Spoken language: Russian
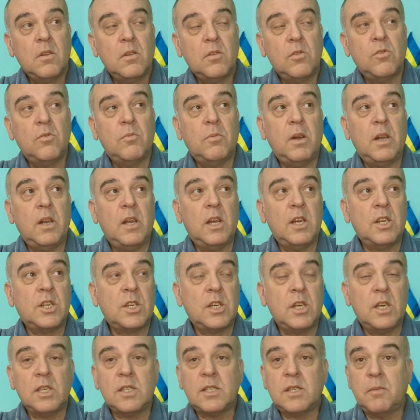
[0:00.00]
ну,
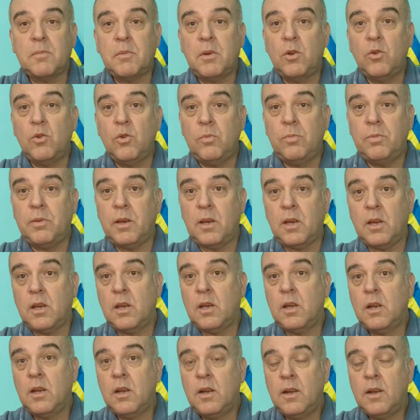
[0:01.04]
малейшее самолюбие,